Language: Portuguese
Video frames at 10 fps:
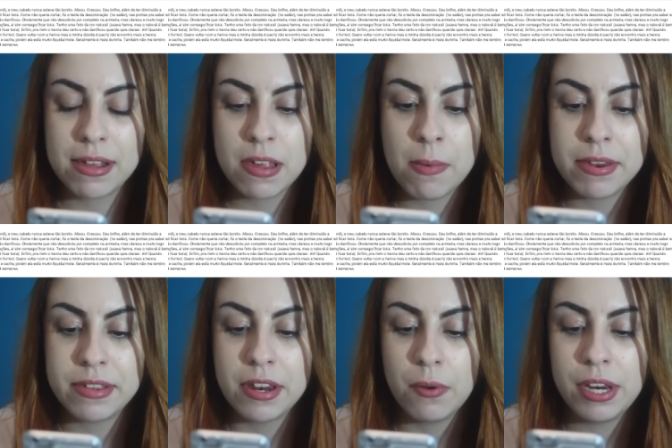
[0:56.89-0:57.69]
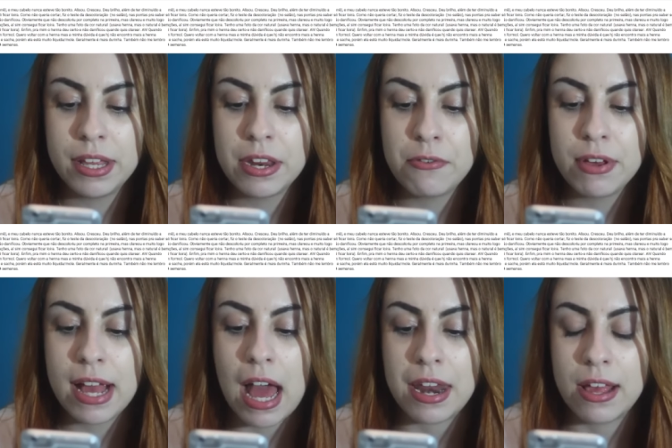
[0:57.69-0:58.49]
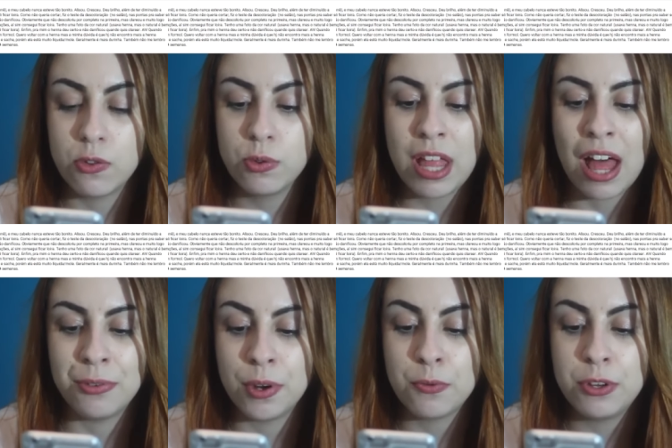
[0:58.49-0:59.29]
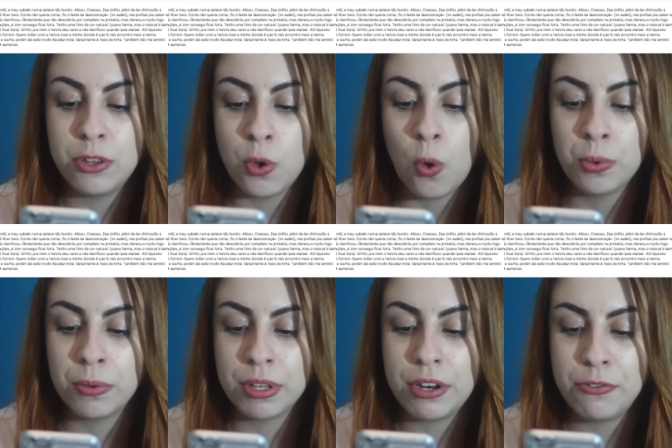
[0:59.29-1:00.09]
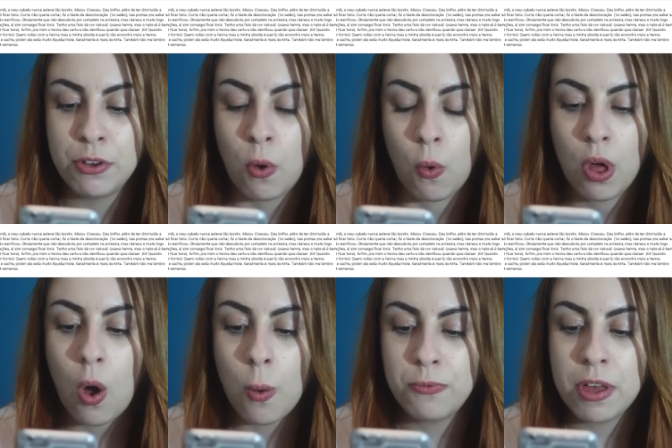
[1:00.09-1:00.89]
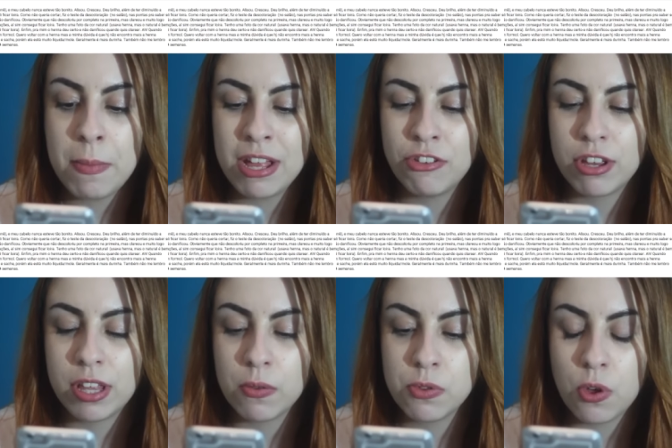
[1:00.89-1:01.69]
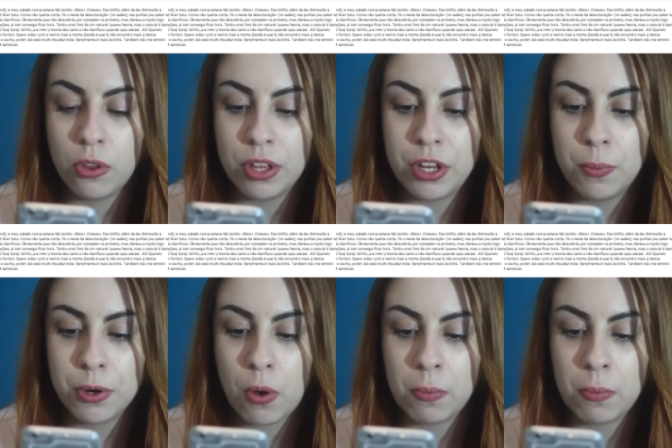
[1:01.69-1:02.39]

para saber se não iria danificar. Resultado, não fritou, não danificou. Obviamente que não descoloriu por